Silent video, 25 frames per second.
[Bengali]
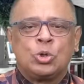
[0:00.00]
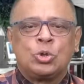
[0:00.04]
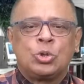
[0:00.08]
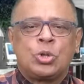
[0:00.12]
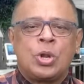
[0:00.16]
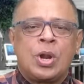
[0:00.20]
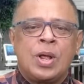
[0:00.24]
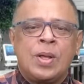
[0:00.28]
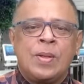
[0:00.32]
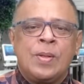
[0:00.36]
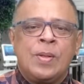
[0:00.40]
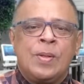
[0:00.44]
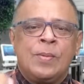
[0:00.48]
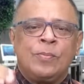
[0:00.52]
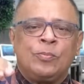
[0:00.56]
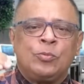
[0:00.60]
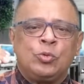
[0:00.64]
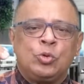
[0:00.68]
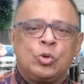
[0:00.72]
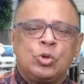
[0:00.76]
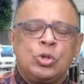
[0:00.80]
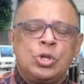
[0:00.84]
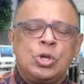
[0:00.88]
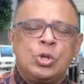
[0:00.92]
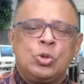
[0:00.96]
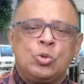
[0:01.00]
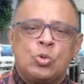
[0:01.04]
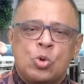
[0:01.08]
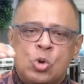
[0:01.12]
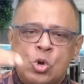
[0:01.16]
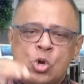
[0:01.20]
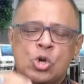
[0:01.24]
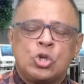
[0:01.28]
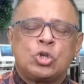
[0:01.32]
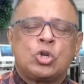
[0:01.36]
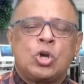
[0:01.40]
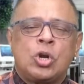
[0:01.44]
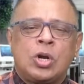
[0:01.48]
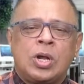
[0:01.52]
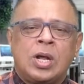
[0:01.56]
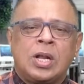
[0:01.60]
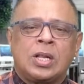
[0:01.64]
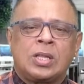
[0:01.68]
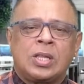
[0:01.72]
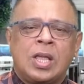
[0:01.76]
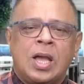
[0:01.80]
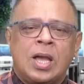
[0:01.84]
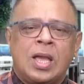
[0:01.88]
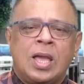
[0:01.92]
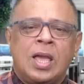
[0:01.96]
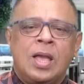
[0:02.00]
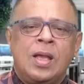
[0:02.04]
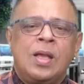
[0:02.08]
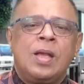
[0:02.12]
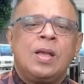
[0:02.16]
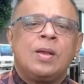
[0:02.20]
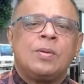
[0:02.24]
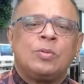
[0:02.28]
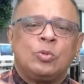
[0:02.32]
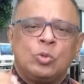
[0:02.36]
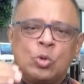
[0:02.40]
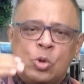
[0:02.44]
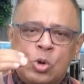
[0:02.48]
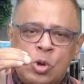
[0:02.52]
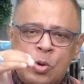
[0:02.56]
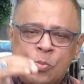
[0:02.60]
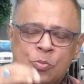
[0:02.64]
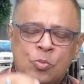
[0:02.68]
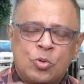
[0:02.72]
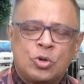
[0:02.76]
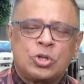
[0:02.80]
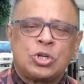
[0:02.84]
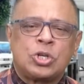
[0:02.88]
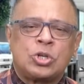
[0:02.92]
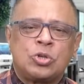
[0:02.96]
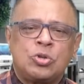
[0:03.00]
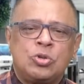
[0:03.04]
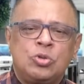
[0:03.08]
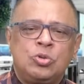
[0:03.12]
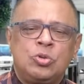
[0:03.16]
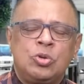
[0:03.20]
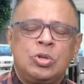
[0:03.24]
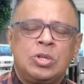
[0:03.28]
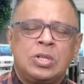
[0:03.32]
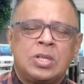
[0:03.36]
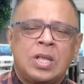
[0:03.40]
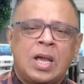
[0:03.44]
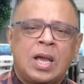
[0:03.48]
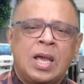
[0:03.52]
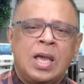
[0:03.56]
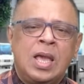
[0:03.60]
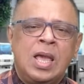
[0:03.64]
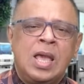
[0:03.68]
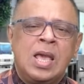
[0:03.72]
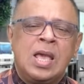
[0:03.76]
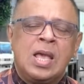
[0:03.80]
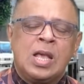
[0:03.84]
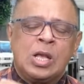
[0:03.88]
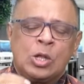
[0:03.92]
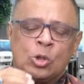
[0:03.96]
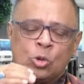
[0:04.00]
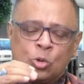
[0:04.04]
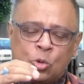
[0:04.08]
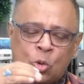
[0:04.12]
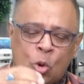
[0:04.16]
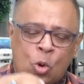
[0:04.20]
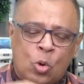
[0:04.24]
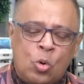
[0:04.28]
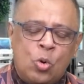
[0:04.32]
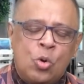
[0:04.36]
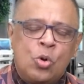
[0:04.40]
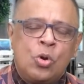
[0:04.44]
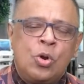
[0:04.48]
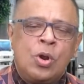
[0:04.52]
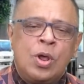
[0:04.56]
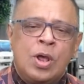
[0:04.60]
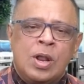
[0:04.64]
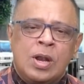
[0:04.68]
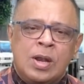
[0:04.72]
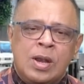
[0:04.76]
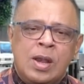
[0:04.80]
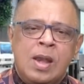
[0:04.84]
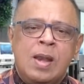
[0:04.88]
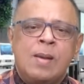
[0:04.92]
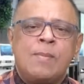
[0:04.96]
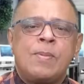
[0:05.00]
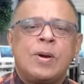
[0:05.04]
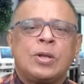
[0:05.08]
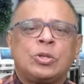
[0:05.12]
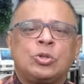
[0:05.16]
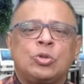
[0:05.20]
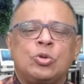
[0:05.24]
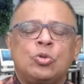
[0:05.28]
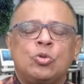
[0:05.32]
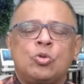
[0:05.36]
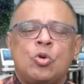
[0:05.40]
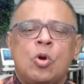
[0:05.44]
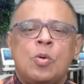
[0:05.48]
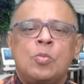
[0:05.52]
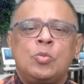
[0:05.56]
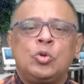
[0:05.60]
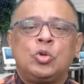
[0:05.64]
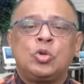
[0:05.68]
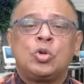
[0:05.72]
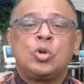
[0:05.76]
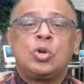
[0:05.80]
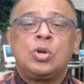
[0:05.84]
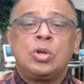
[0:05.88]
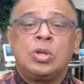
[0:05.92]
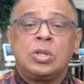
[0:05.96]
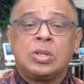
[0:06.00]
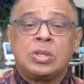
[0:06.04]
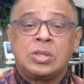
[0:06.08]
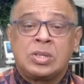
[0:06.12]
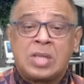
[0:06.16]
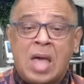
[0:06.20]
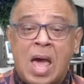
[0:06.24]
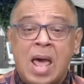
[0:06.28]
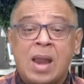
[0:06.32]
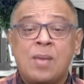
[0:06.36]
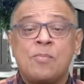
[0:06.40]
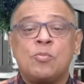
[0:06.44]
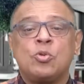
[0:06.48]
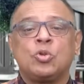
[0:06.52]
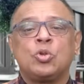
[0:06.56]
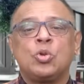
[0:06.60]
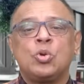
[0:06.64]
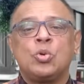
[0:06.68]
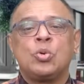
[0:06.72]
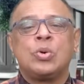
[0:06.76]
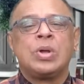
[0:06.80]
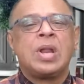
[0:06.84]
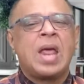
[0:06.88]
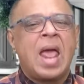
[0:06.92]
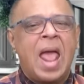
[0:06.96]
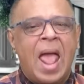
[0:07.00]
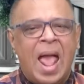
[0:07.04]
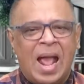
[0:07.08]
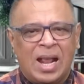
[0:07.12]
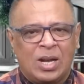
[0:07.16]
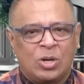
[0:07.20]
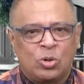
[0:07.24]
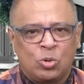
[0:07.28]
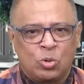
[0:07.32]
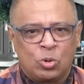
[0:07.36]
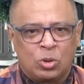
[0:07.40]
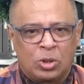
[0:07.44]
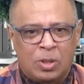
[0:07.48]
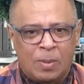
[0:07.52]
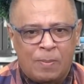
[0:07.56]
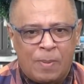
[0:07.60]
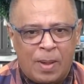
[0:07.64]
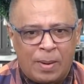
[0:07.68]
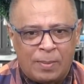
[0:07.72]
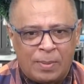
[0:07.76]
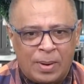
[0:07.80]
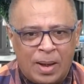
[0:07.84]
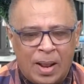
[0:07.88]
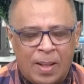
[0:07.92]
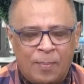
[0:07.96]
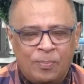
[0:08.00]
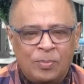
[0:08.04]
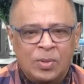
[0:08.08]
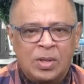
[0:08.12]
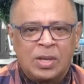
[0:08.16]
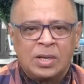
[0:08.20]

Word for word: সুতরাং যদি দলীয় সরকার থাকে দলীয় প্রশাসন যদি থাকে তখন নির্বাচন কমিশন তার মতন করে অ্যাক্ট করতে পারবে না